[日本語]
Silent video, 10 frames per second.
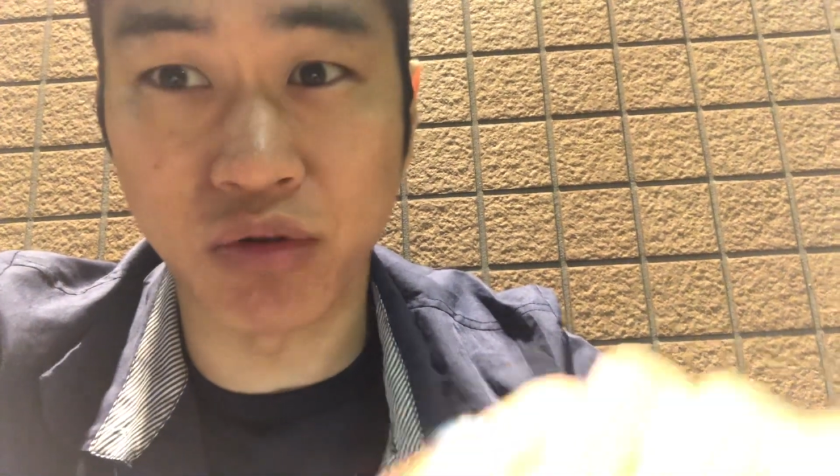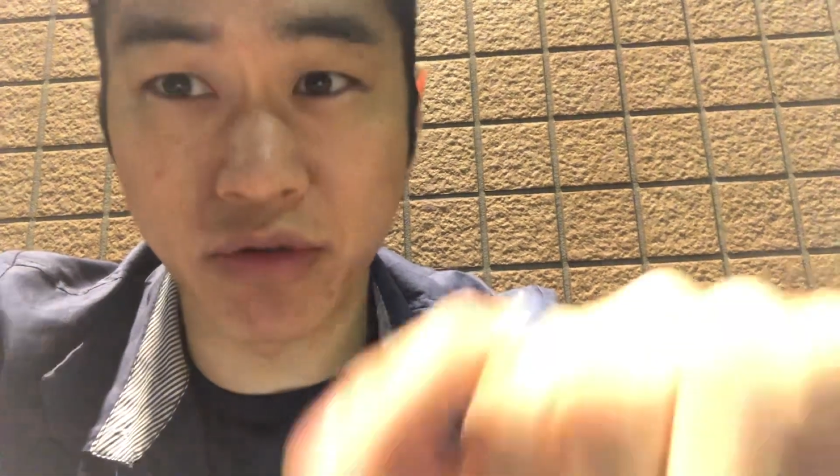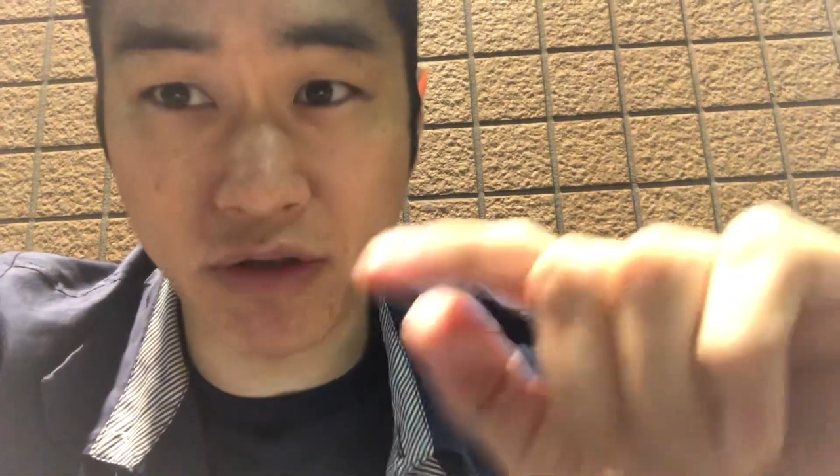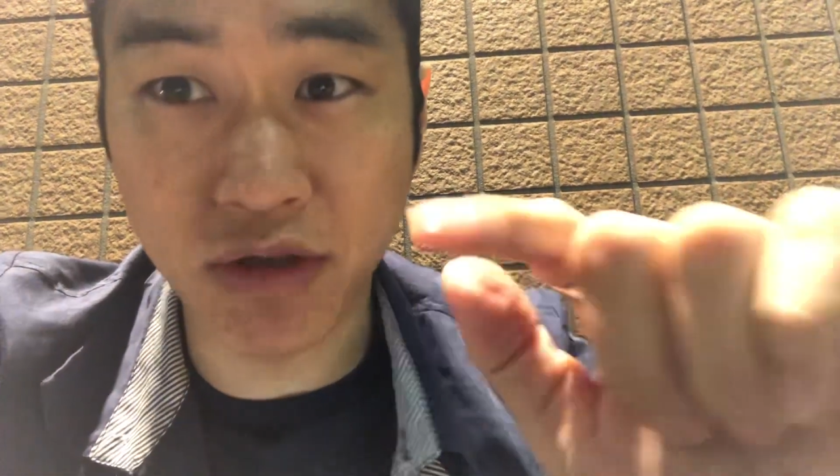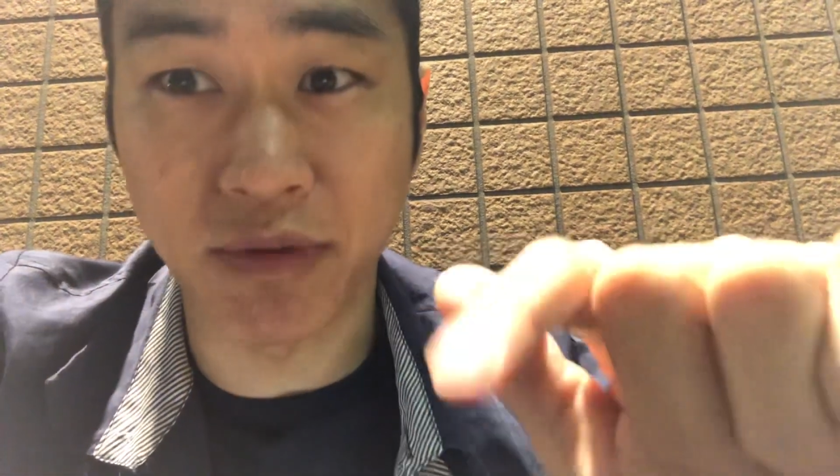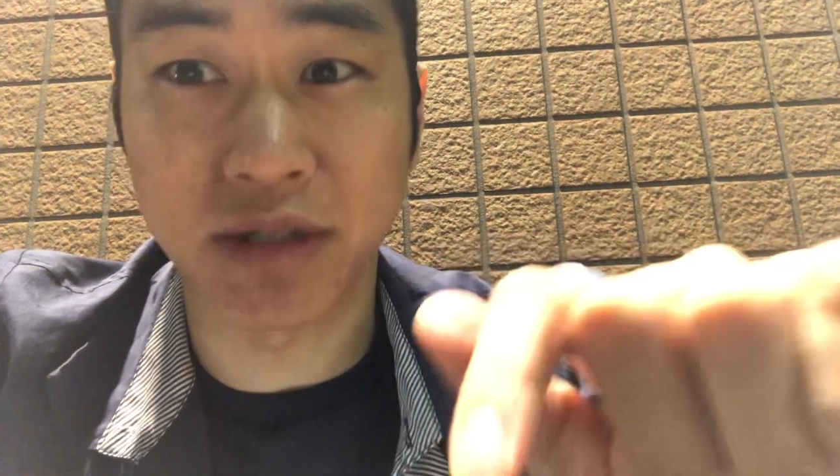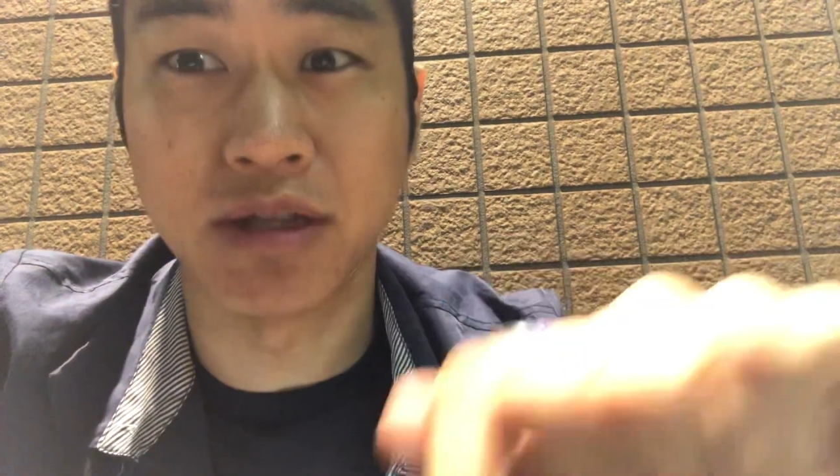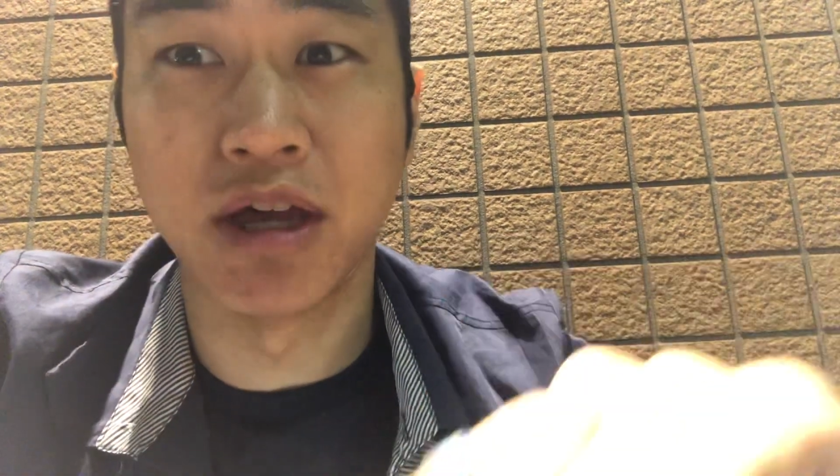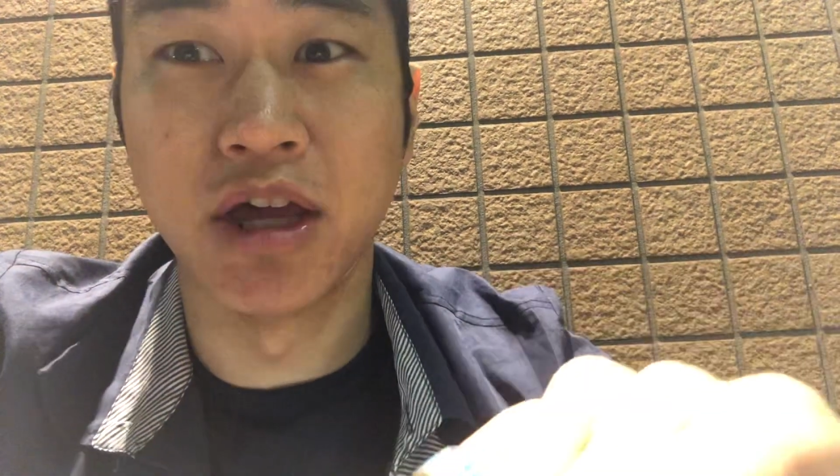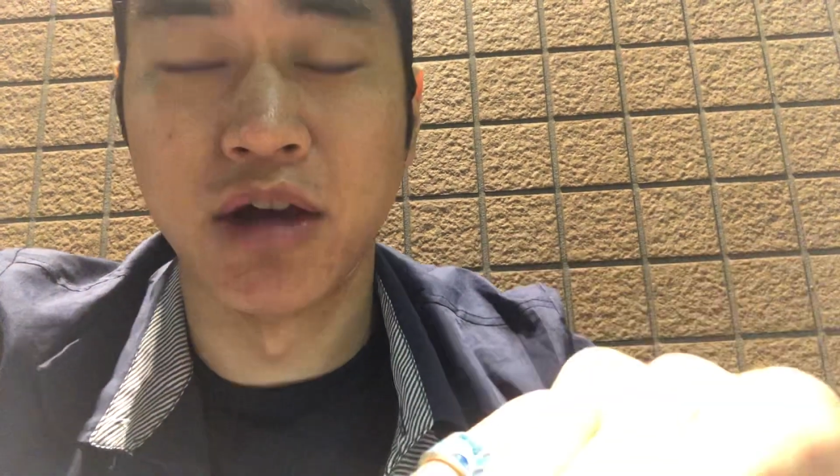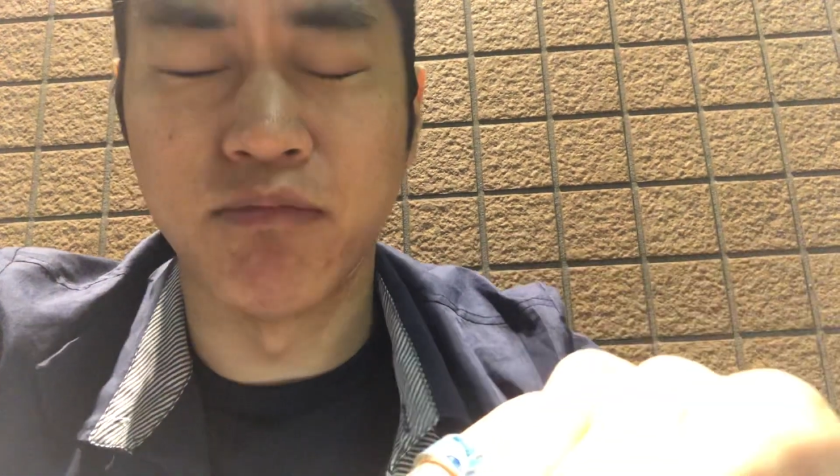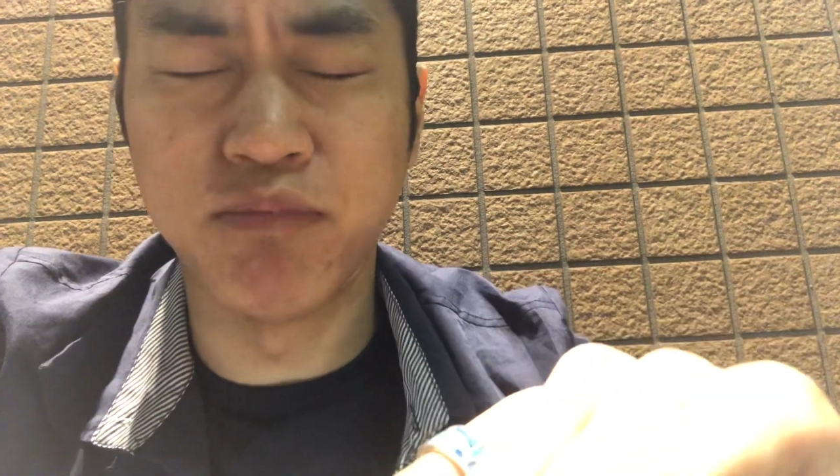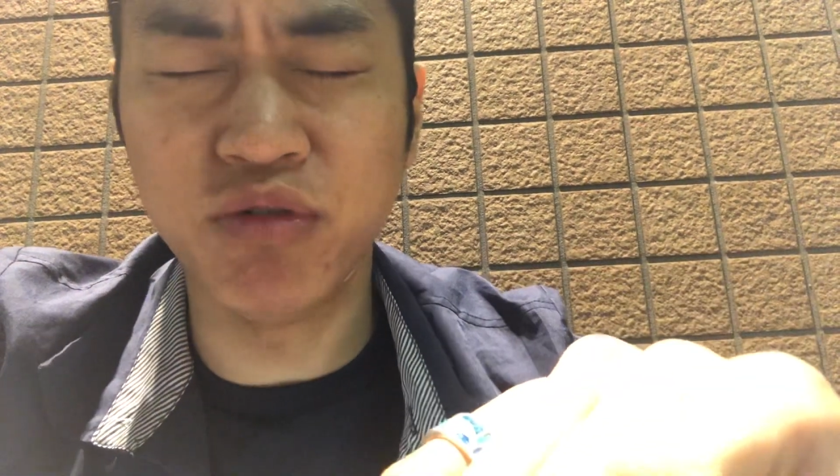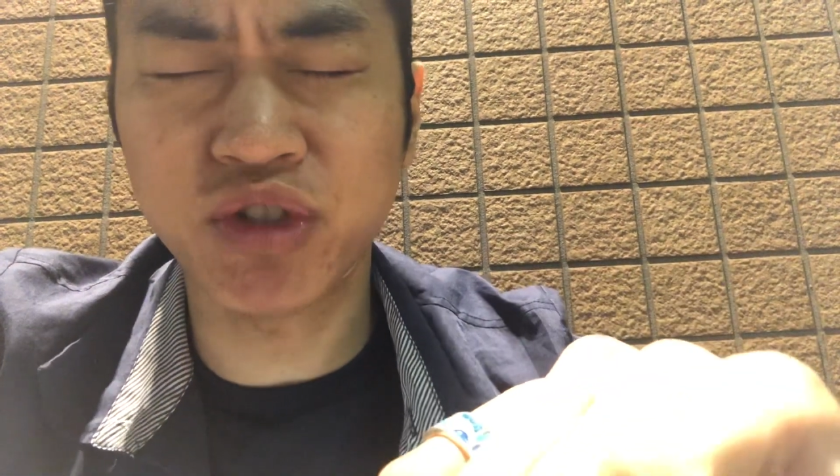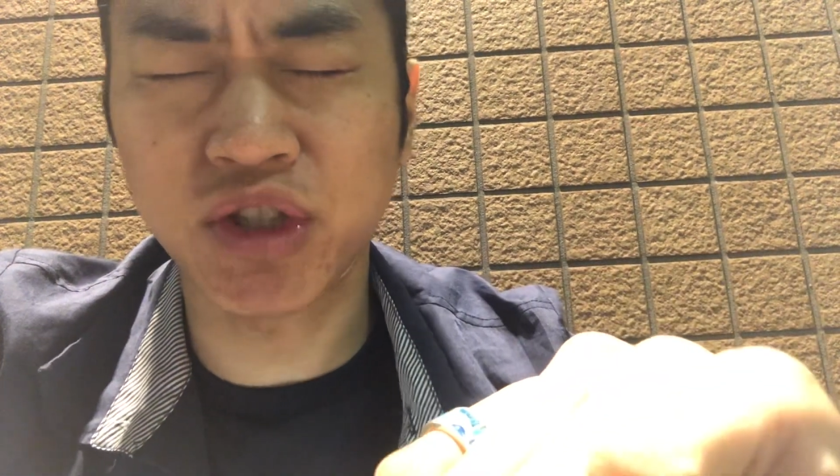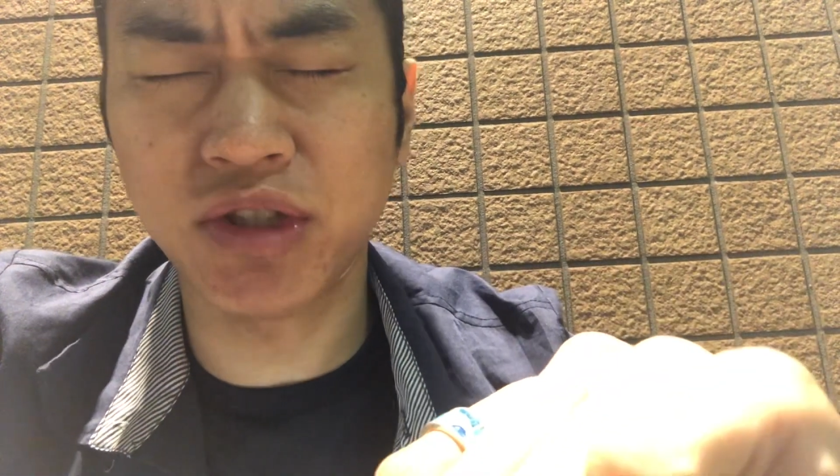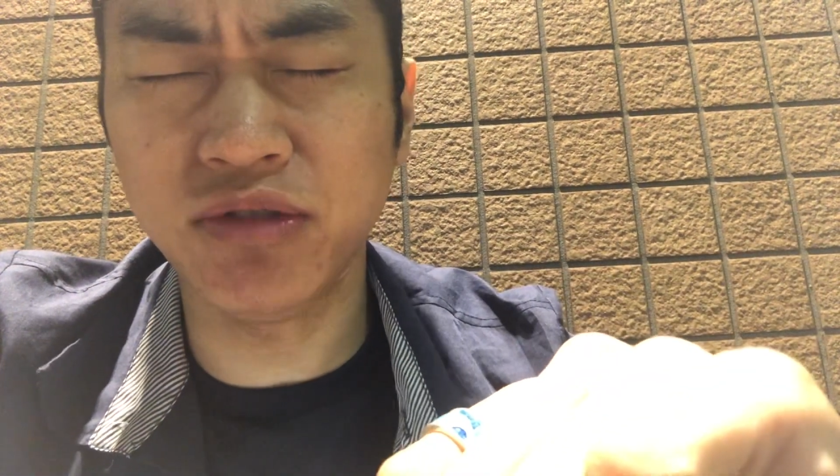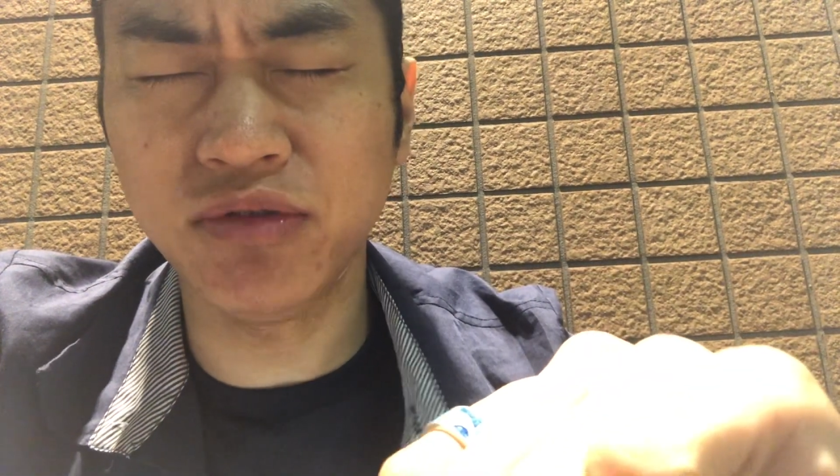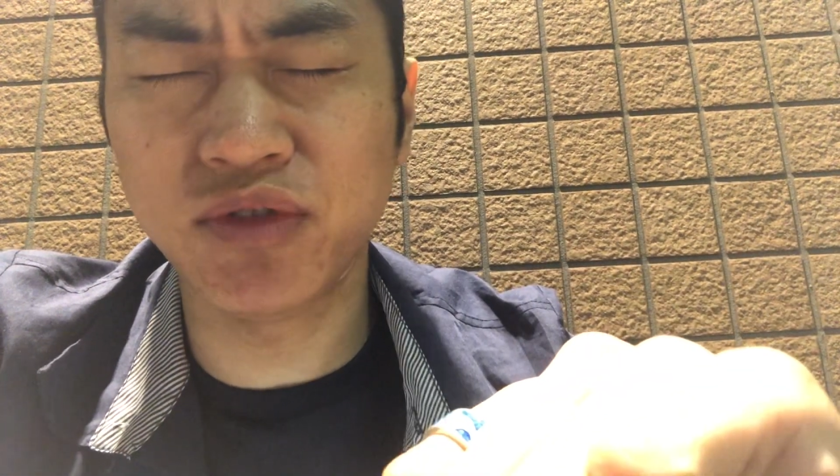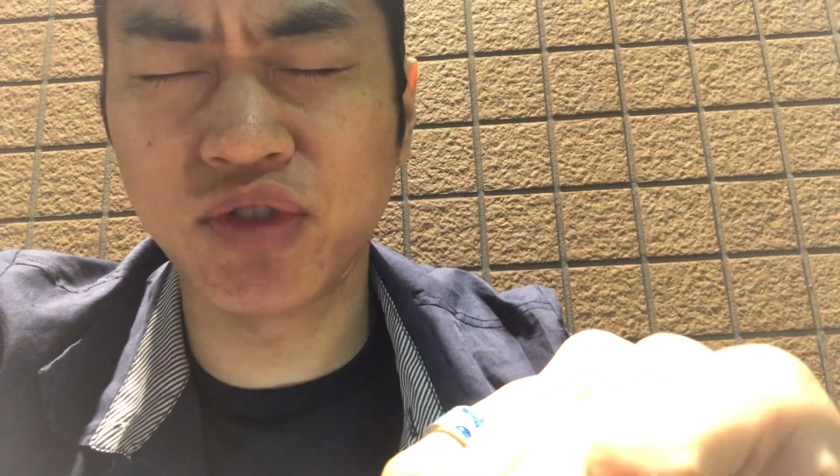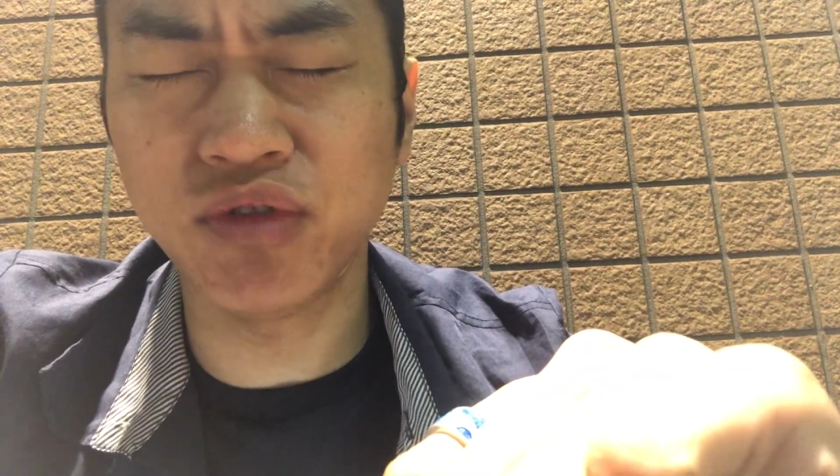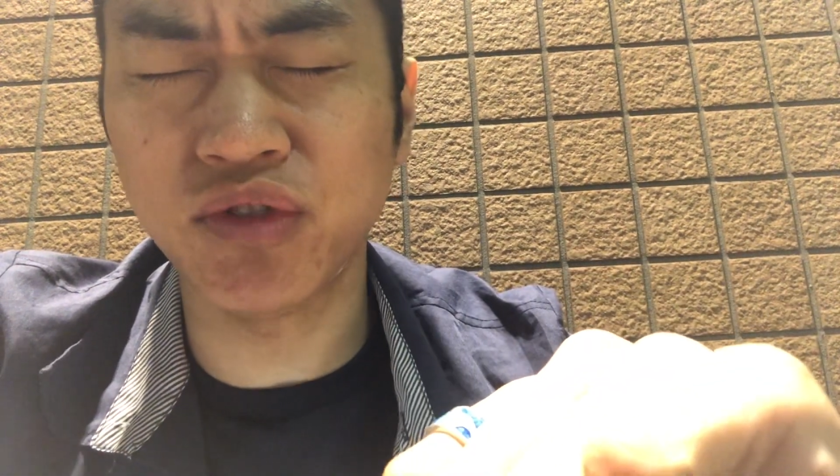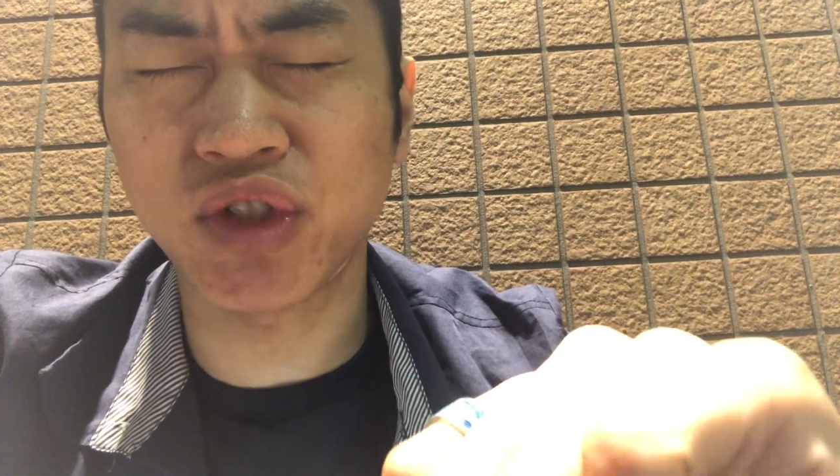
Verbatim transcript: これは言えます母子級重